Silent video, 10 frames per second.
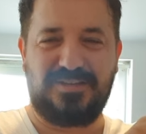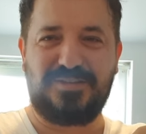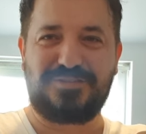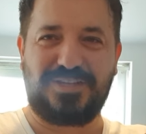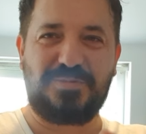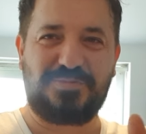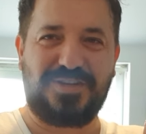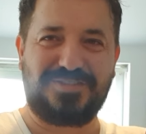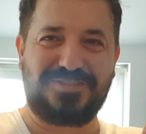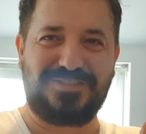e,
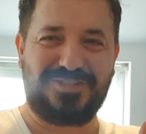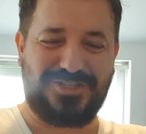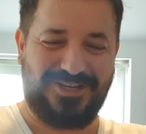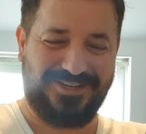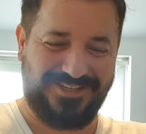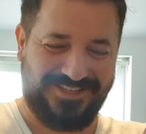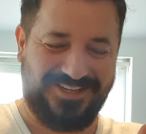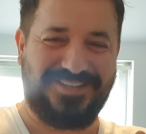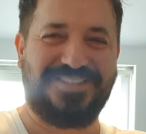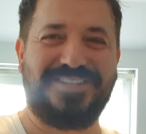sarımsaksız da çıkar
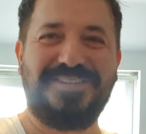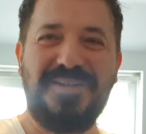yani.